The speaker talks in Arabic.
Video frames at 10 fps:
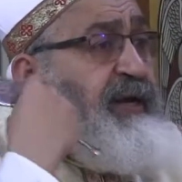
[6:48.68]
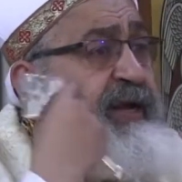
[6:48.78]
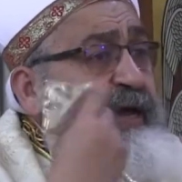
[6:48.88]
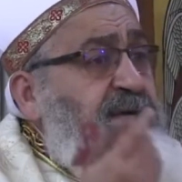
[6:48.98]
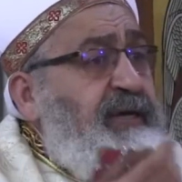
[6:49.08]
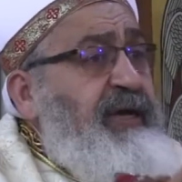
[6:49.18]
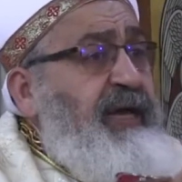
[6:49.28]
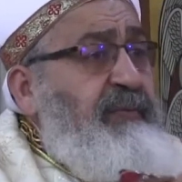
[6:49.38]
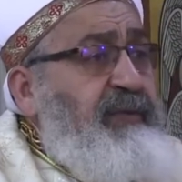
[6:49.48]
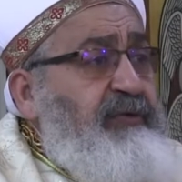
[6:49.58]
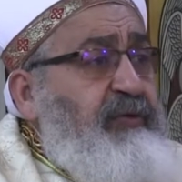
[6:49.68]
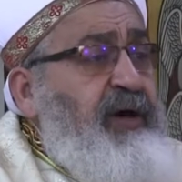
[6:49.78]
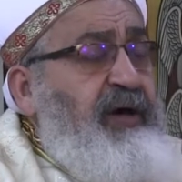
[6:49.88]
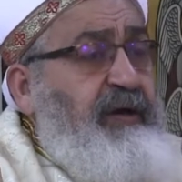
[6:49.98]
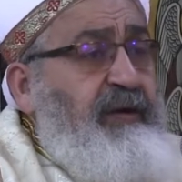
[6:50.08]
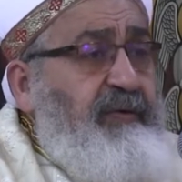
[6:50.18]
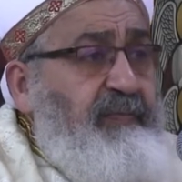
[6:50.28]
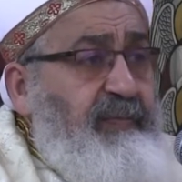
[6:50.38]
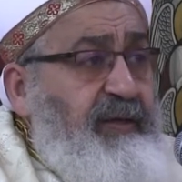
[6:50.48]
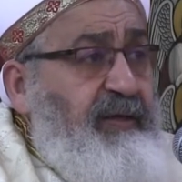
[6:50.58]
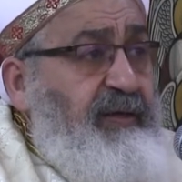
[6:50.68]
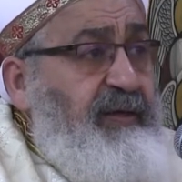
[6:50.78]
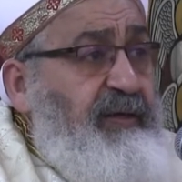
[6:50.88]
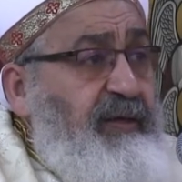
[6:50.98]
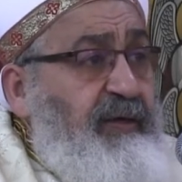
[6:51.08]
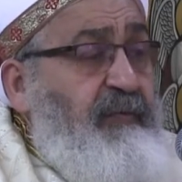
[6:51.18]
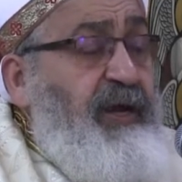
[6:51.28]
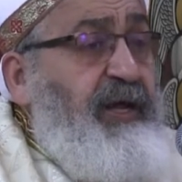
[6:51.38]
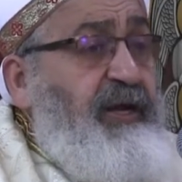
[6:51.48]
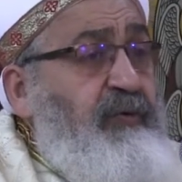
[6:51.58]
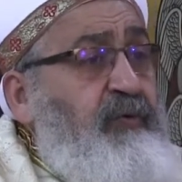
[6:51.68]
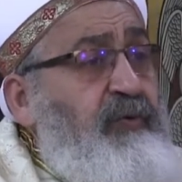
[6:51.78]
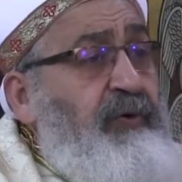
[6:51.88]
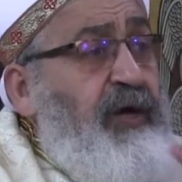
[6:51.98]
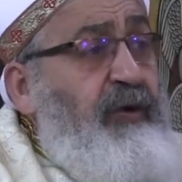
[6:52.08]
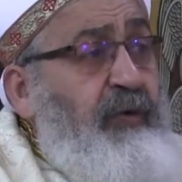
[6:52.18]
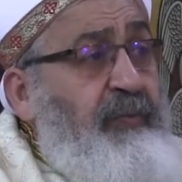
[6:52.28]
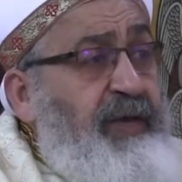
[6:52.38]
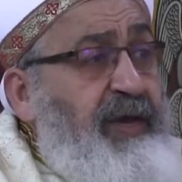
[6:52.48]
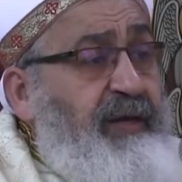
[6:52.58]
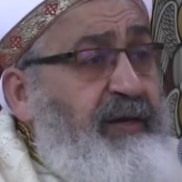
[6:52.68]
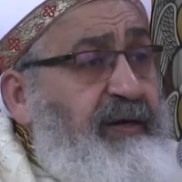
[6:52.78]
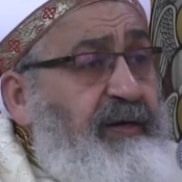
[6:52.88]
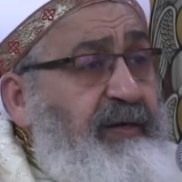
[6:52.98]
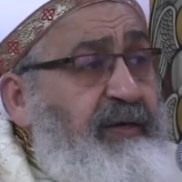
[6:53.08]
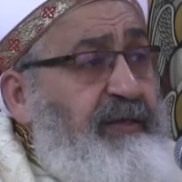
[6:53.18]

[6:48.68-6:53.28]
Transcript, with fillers: لاي كلمه تقال ولا نكون كالعميان